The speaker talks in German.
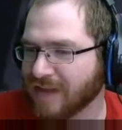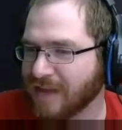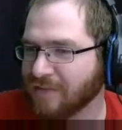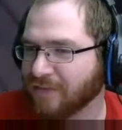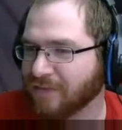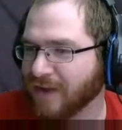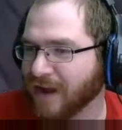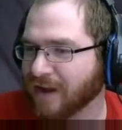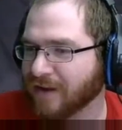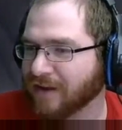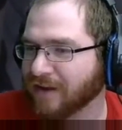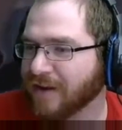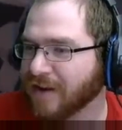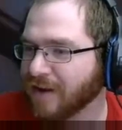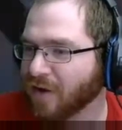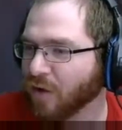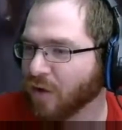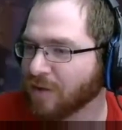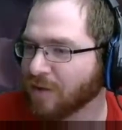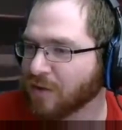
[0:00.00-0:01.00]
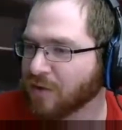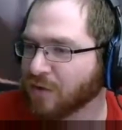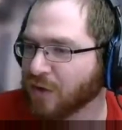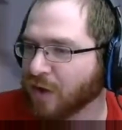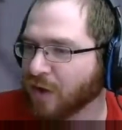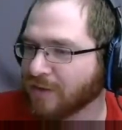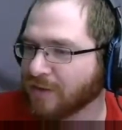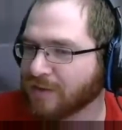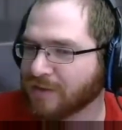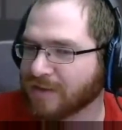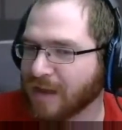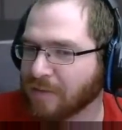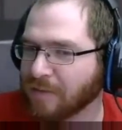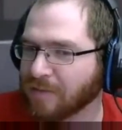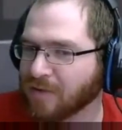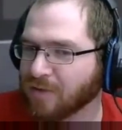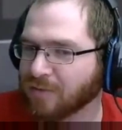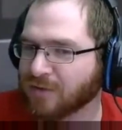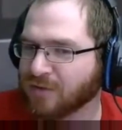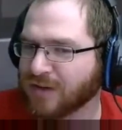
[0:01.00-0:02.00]
fahren, um genug Holz zu
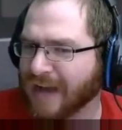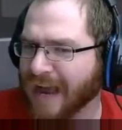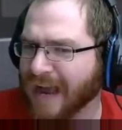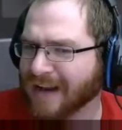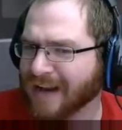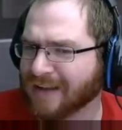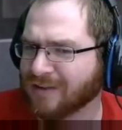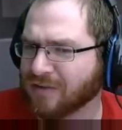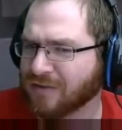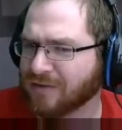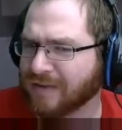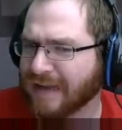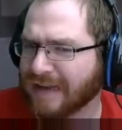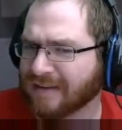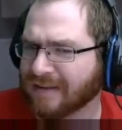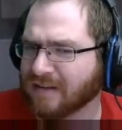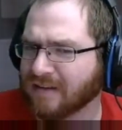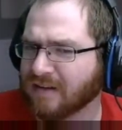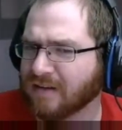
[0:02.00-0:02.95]
sammeln, um Schreiner zu werden.